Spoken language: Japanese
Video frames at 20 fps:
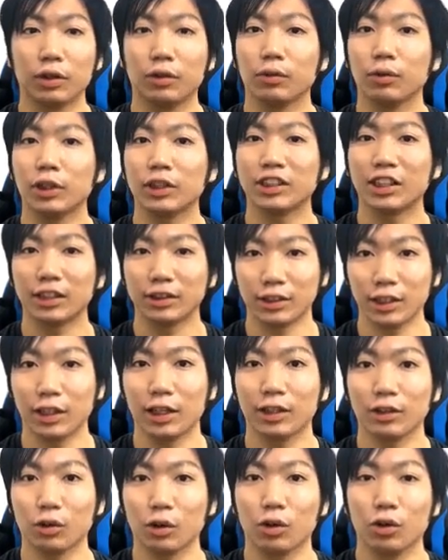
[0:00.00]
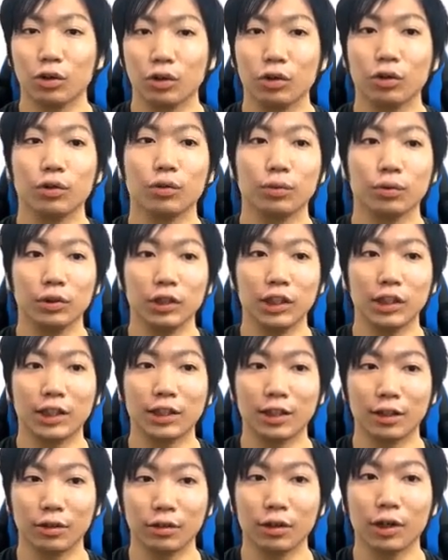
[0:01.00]
メロンは3000円という風に
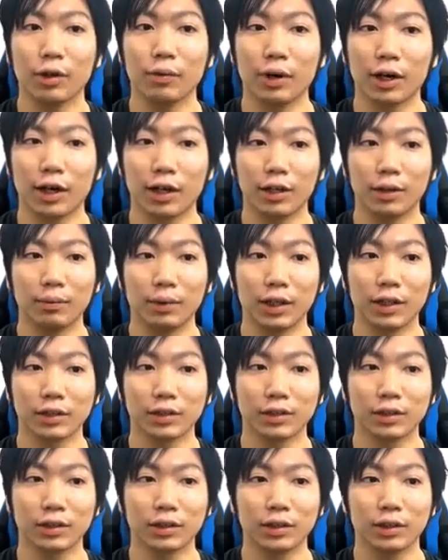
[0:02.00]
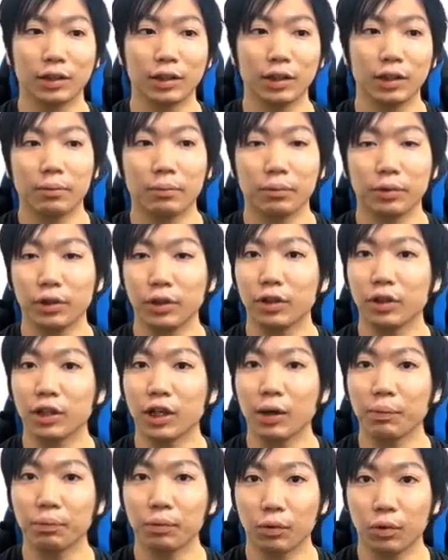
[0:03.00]
出ているのがわかります。
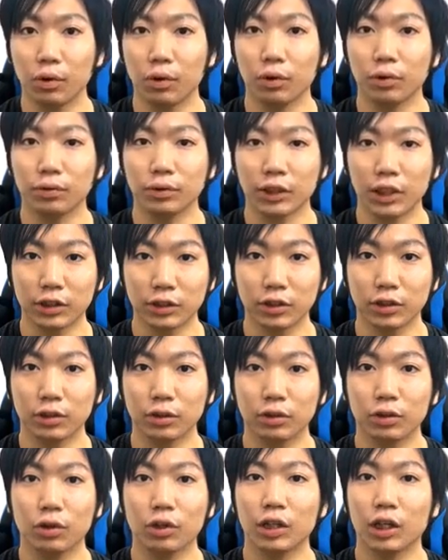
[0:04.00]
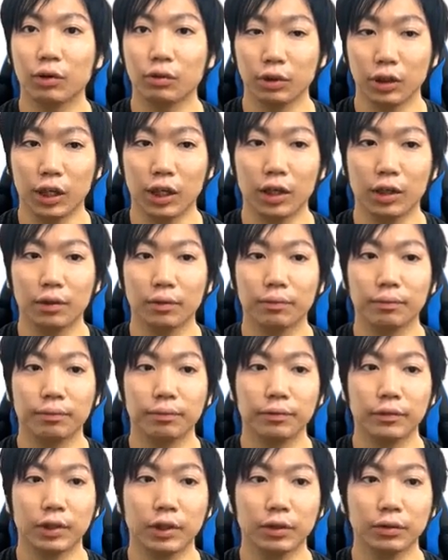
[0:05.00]
VLOOKUP を2つ解いたので、
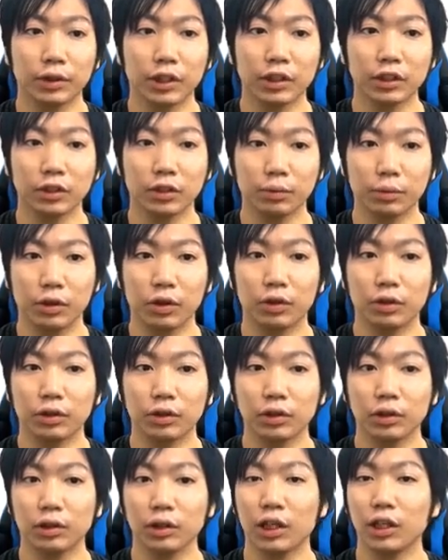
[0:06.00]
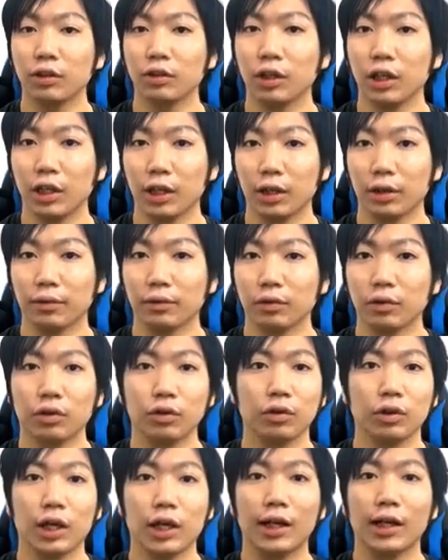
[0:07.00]
2つとも NA
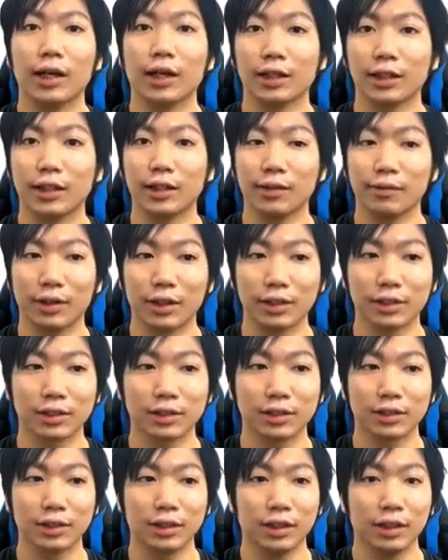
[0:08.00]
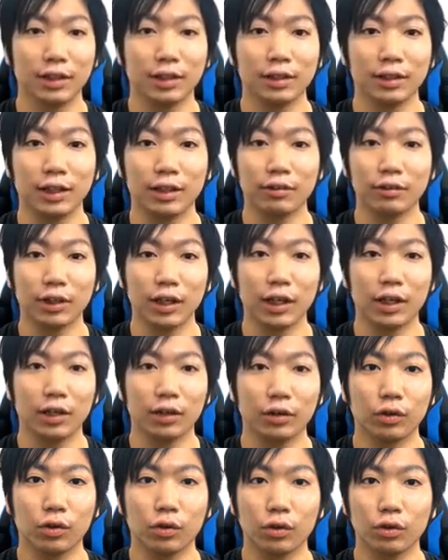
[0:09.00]
というエラーが出てます。なの
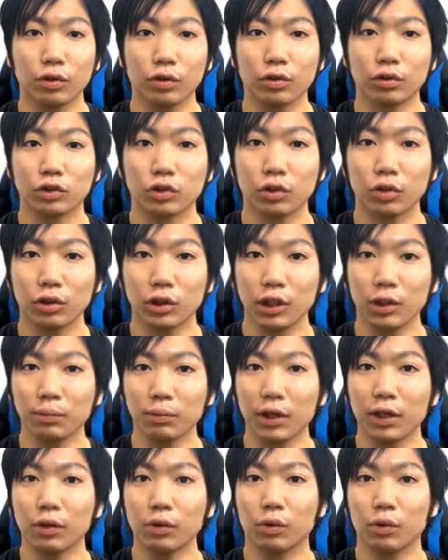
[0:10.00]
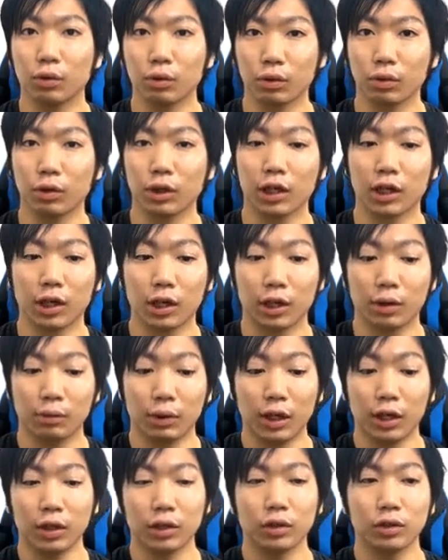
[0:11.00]
で、ここの商品番号をこれか
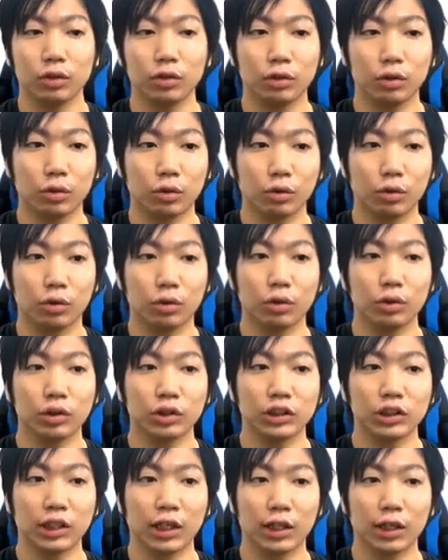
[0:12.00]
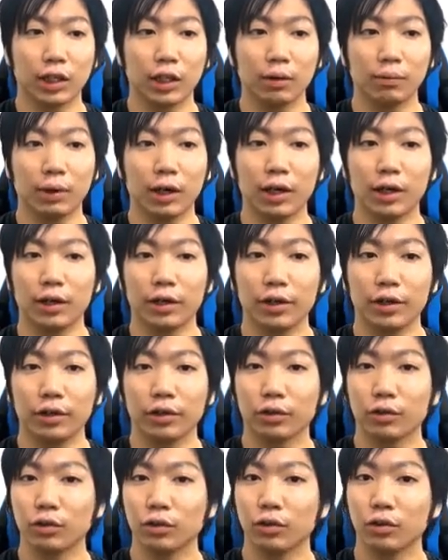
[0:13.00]
らは入力をしてあげれば、
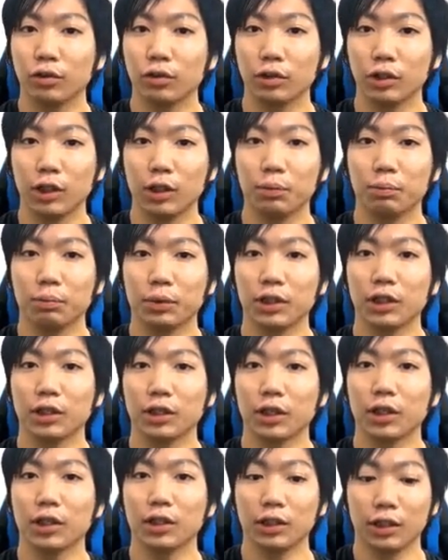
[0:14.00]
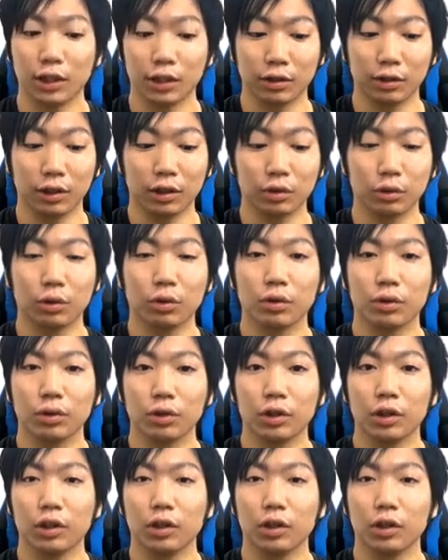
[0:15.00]
このようにバナナが200円と、